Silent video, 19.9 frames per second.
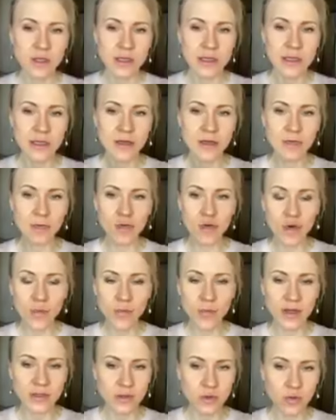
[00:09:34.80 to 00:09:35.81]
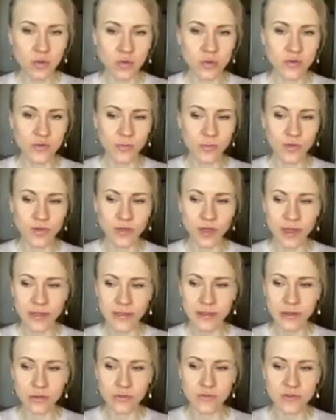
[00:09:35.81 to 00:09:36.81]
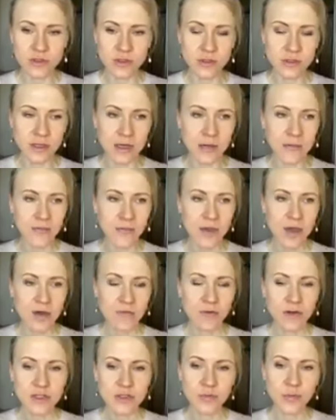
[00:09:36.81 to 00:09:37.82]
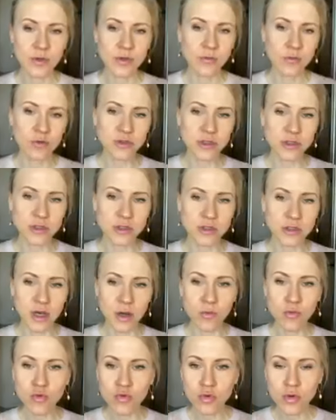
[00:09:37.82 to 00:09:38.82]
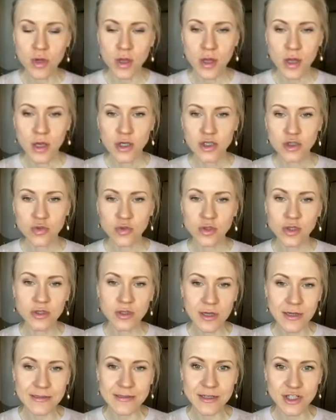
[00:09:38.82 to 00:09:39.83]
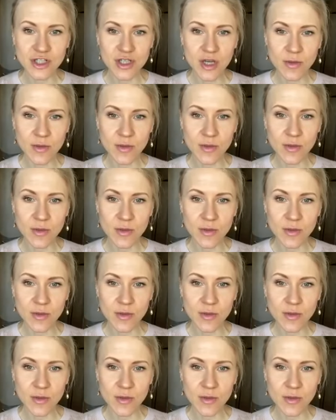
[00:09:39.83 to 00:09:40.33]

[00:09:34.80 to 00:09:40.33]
и мой подход в питании, он всегда вас приводит к тому, что еда должна